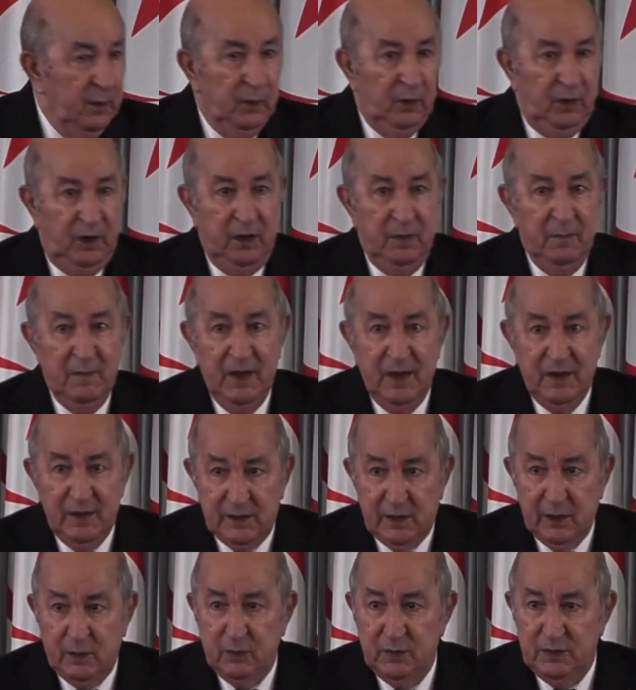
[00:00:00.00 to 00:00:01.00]
حماية
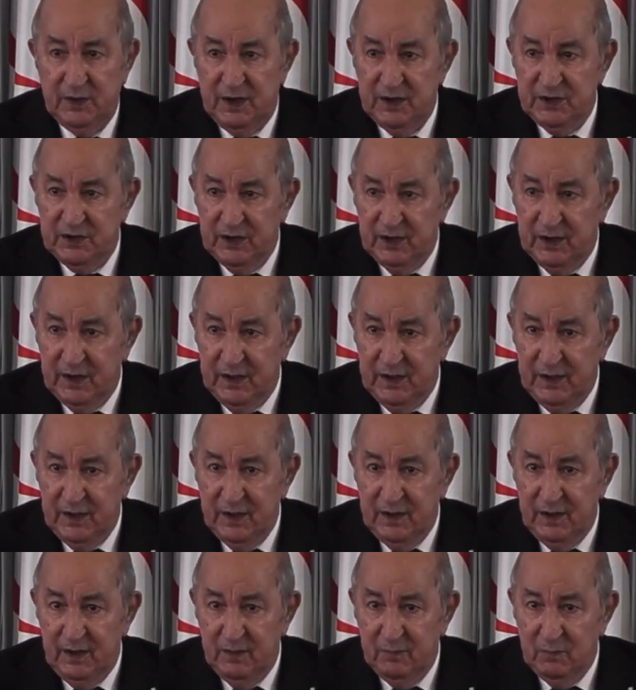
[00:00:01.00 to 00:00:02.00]
القدرة
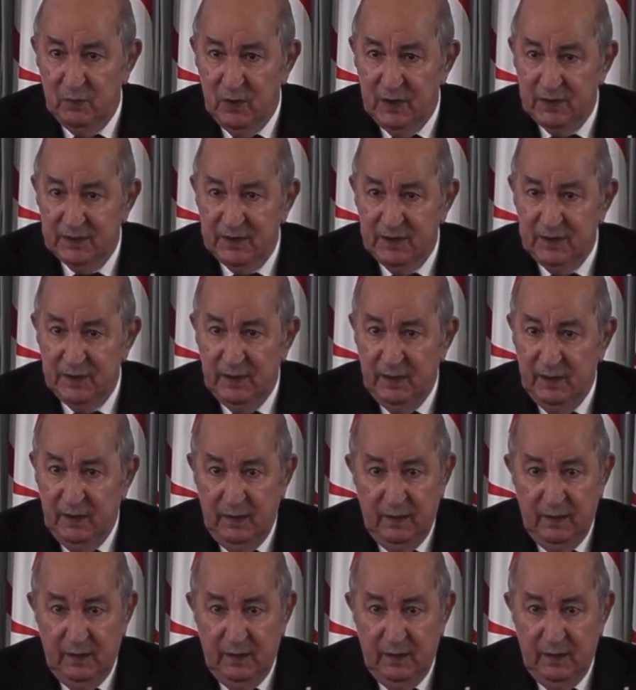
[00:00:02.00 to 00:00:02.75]
الشرائية للمواطن